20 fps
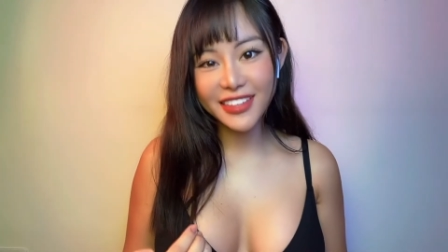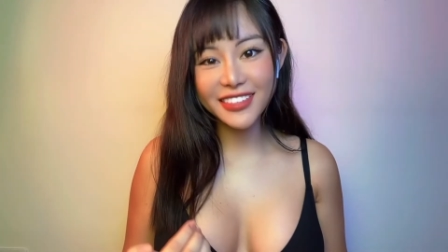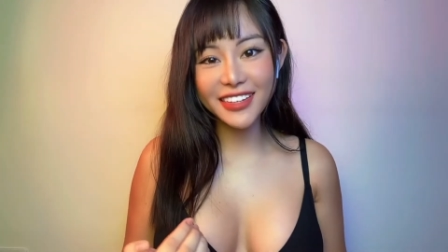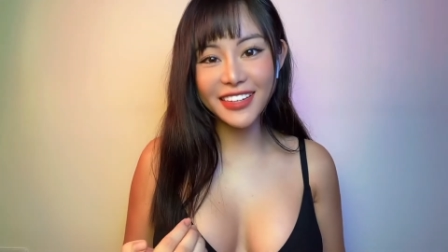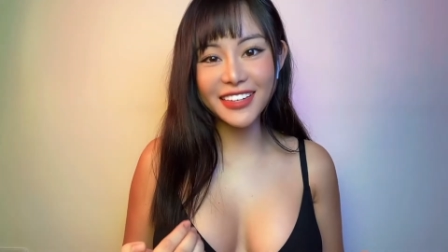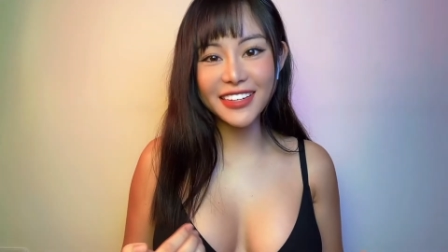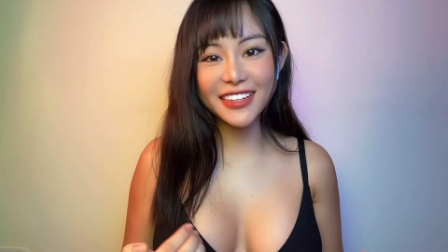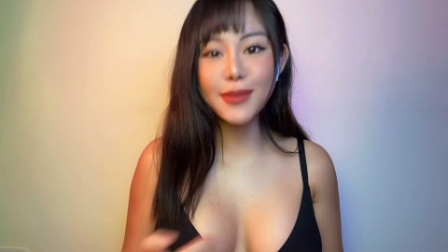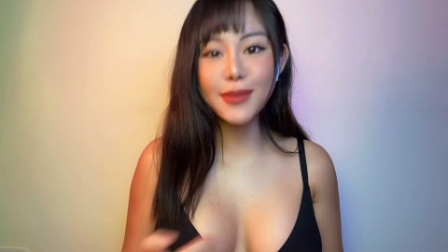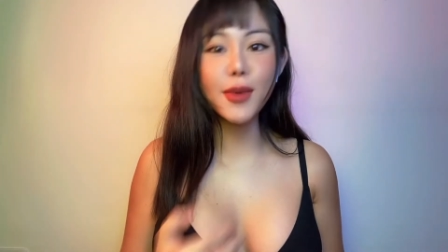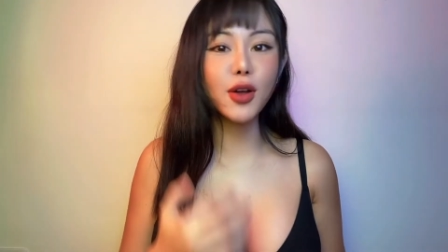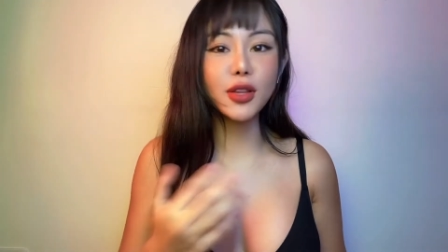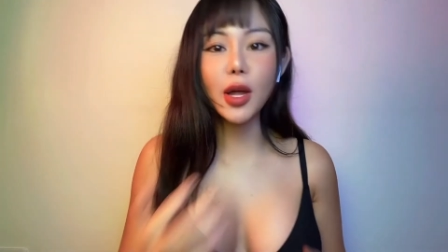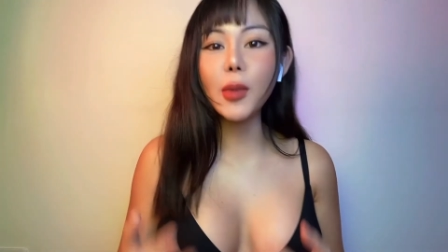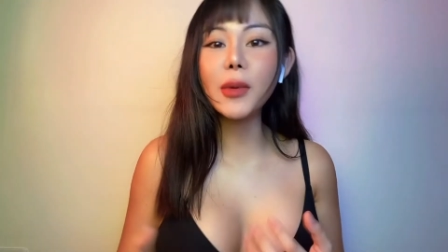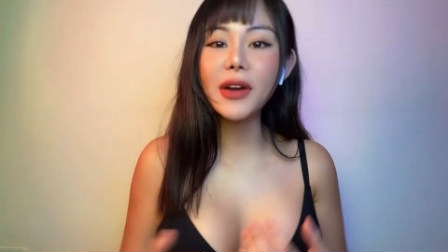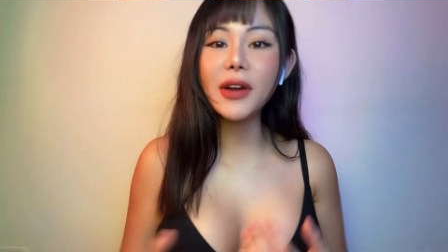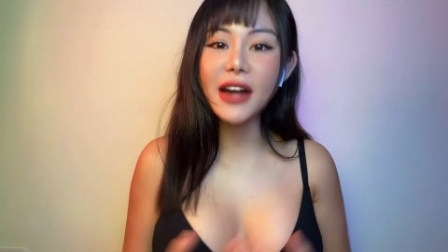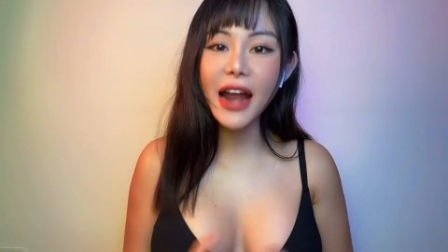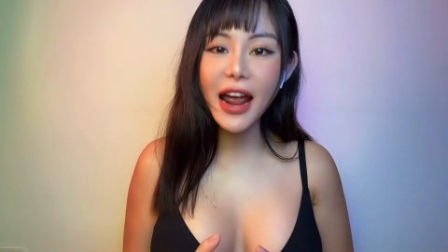thì cái bao
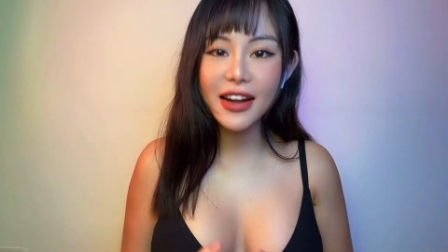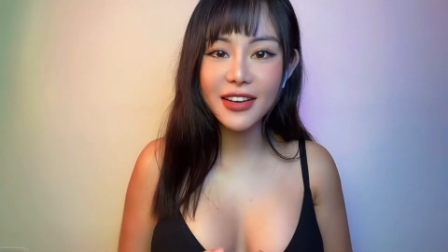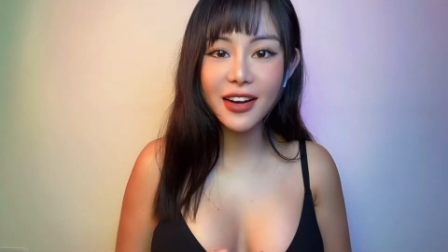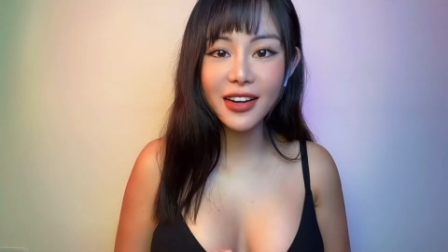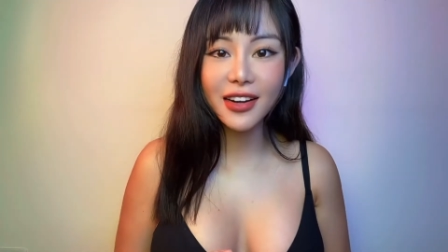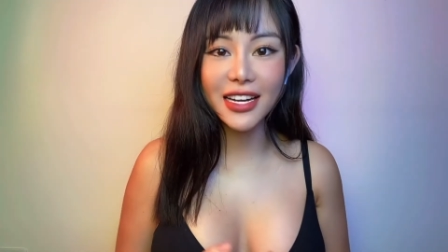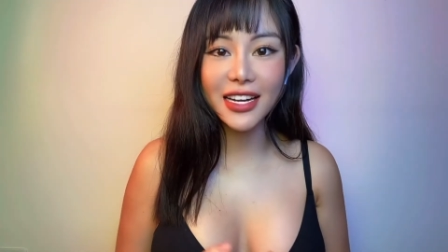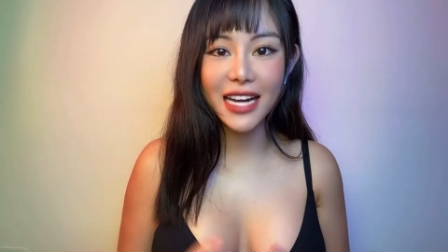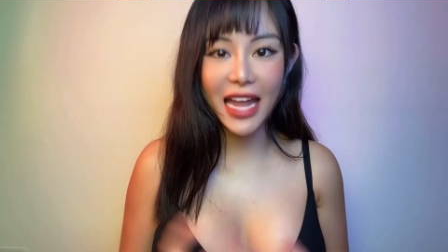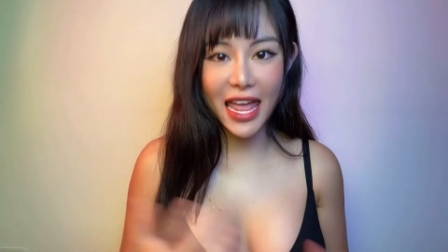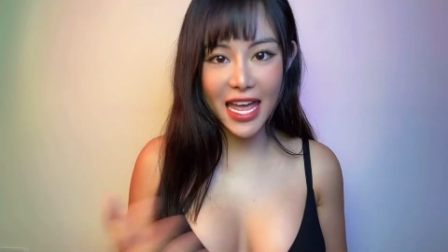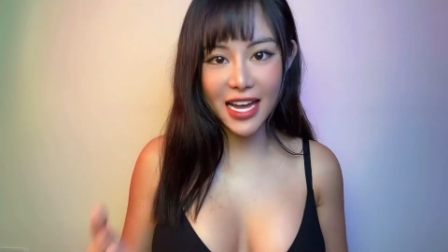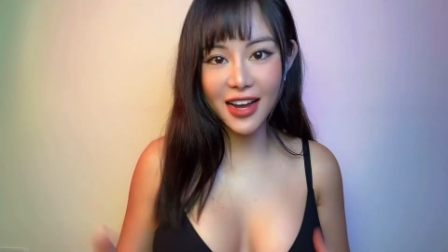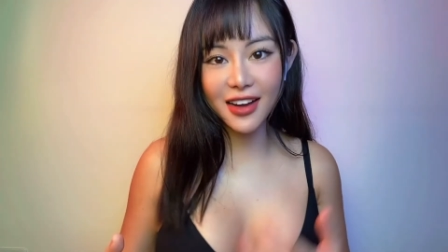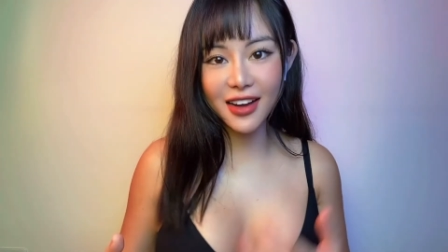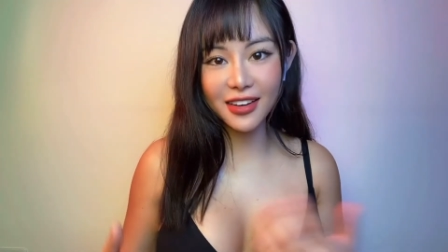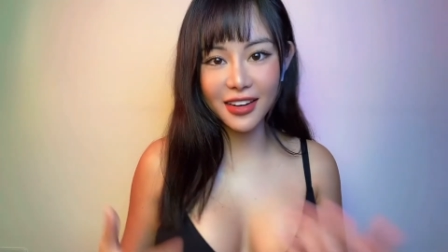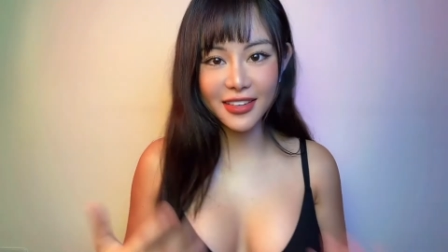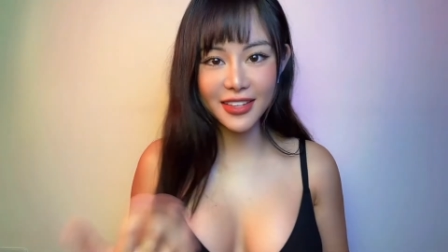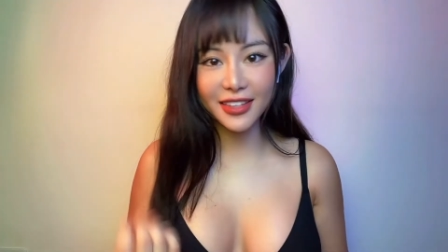tóc nó ra rất là lẹ
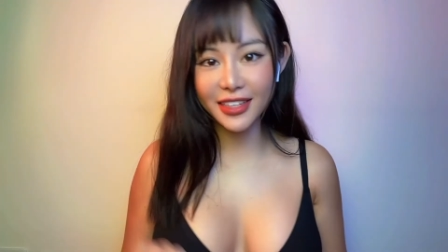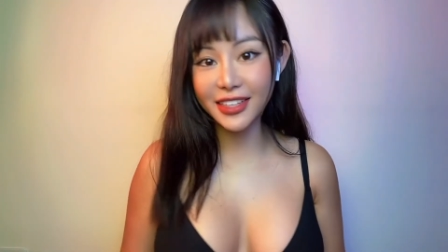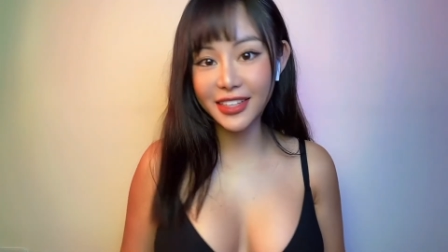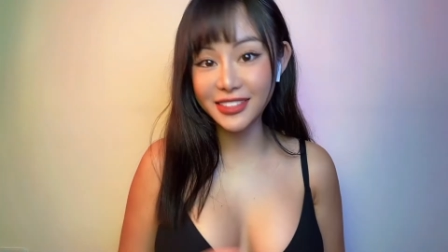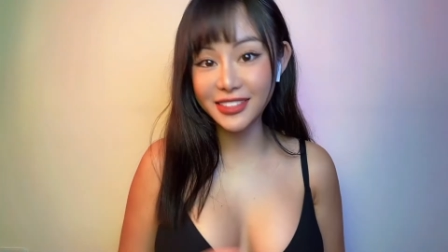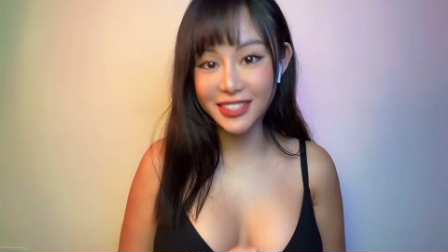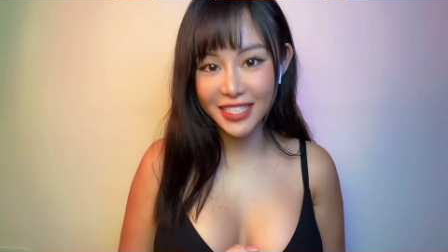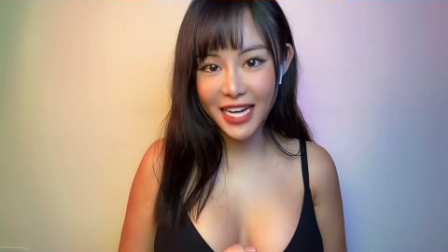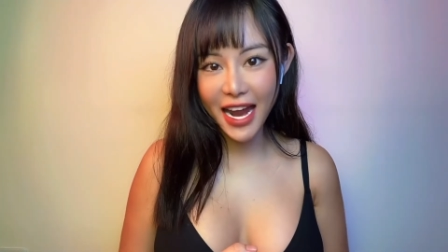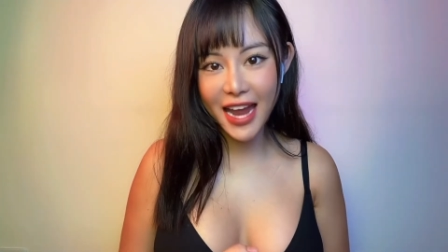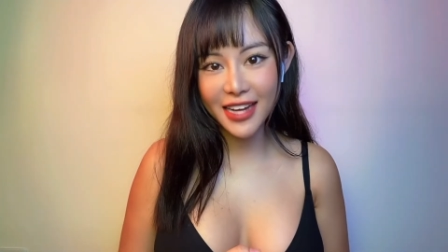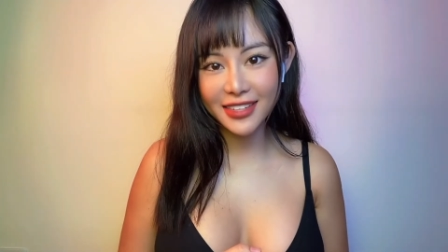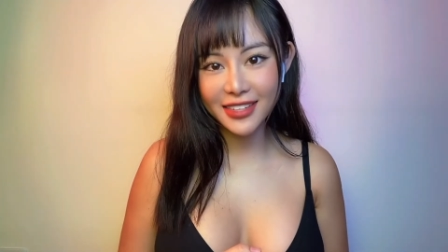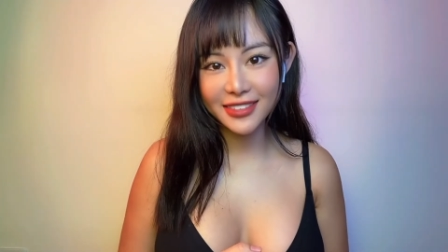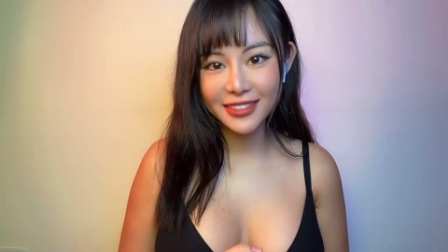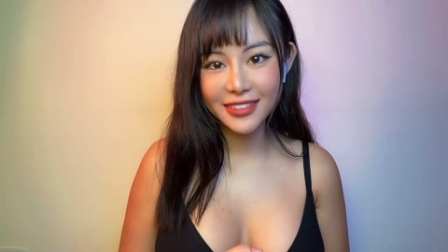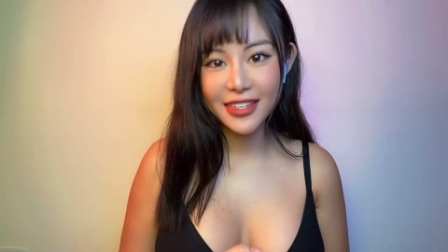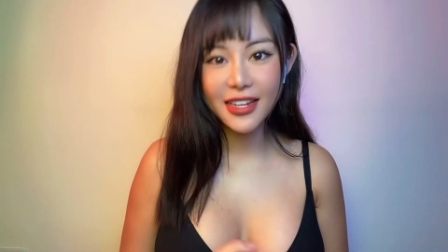hơn là những cái người khác